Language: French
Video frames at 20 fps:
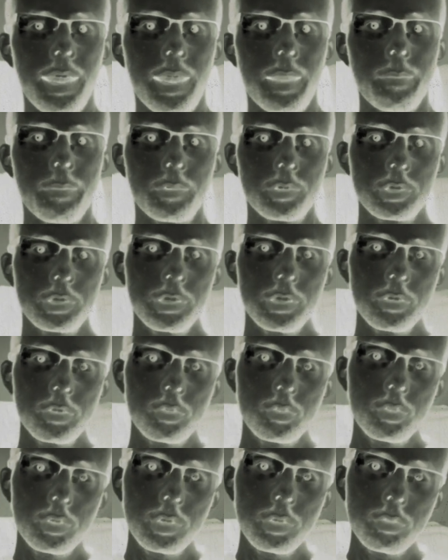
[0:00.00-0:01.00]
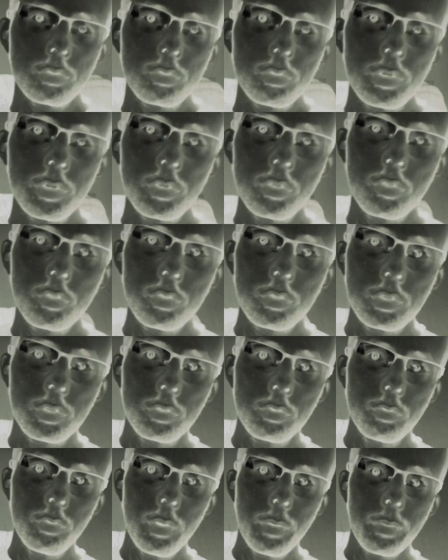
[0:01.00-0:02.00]
La majorité de ceux qui ont joué à ce jeu
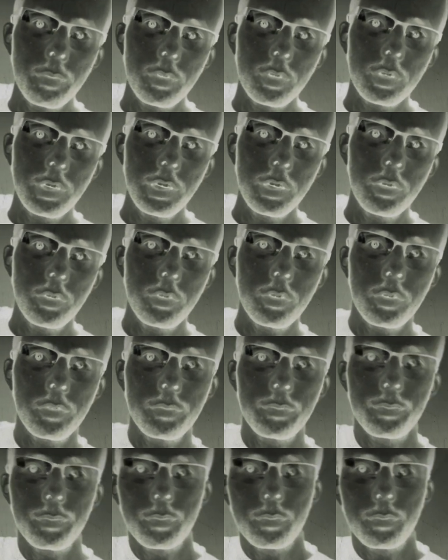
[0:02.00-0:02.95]
continuaient pendant quelques temps.